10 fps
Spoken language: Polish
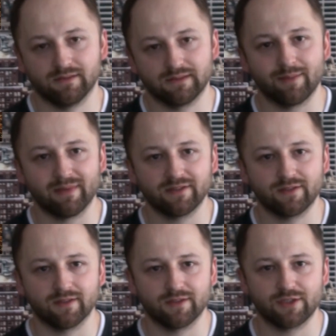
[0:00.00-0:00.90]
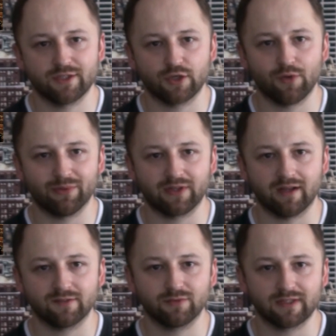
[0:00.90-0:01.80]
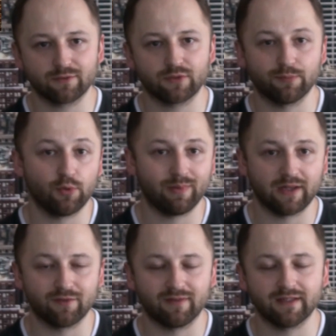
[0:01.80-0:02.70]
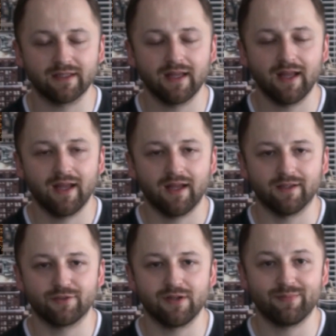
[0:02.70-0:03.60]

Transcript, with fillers: temat dzisiejszego podcastu, ten, który był planowany, czyli